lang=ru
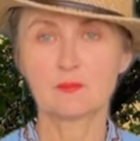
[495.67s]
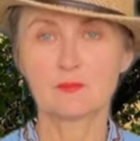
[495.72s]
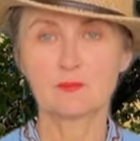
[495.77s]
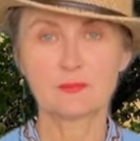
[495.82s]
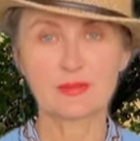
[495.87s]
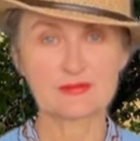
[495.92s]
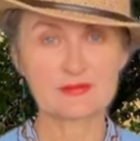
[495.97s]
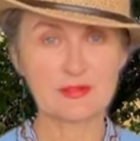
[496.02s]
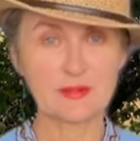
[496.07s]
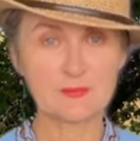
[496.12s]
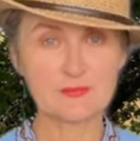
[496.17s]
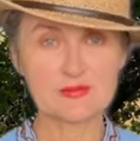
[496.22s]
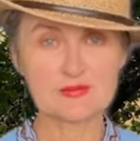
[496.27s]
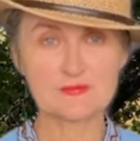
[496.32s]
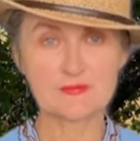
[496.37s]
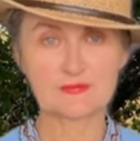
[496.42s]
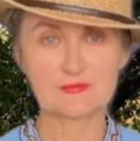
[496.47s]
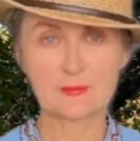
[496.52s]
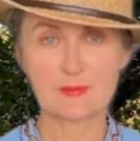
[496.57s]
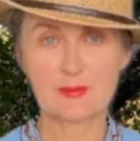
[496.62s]
Потребность
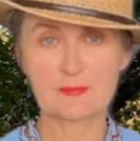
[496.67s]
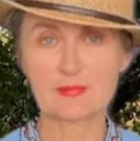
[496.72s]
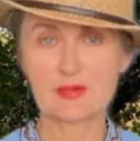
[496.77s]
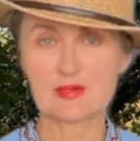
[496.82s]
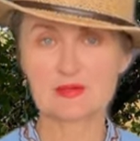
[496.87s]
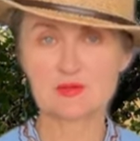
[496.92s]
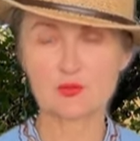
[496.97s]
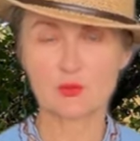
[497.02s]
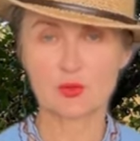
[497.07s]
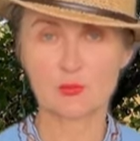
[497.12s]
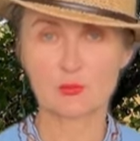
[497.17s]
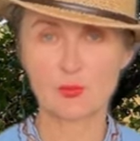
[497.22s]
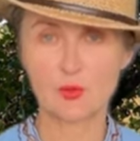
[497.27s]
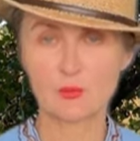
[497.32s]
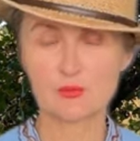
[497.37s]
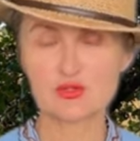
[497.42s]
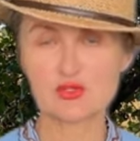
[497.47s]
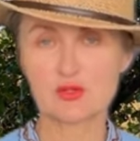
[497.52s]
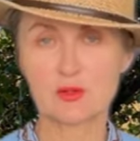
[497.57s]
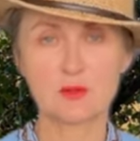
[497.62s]
в автомобилях скорой
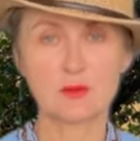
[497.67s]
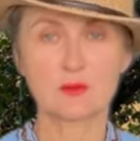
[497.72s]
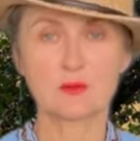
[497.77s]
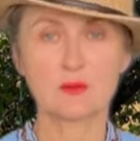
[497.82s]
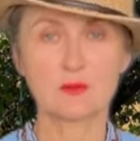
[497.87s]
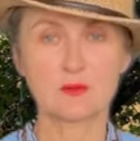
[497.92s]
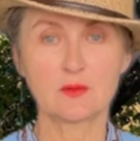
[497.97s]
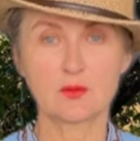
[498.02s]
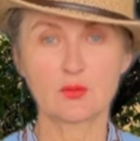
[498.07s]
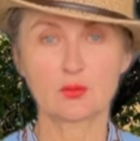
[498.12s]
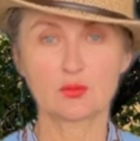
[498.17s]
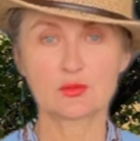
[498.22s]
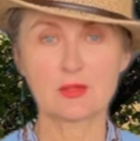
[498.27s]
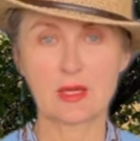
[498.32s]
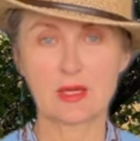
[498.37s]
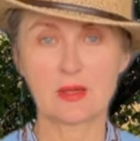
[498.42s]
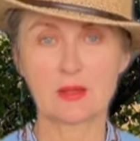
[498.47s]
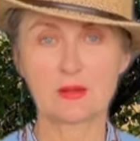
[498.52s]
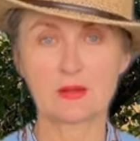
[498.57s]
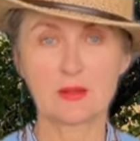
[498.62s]
помощи
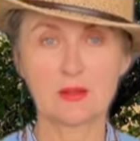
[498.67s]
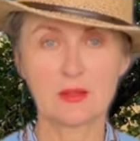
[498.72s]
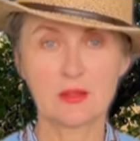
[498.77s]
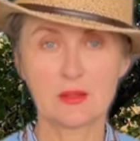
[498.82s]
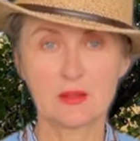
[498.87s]
никуда